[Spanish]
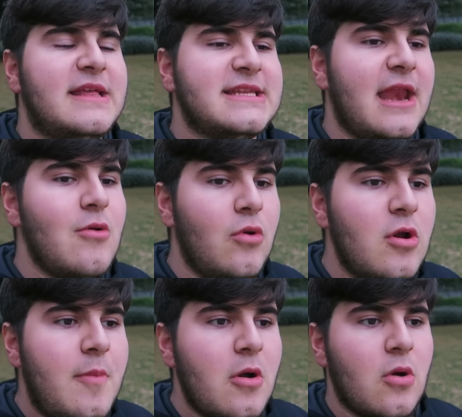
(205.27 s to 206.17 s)
puedas crear un
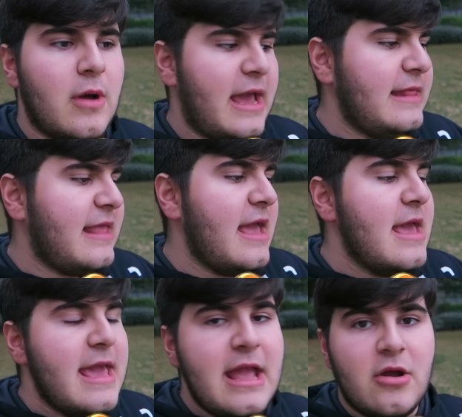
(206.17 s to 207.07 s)
grupo con gente
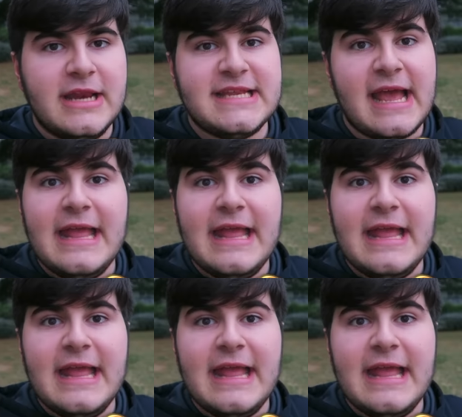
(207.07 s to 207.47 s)
y con esa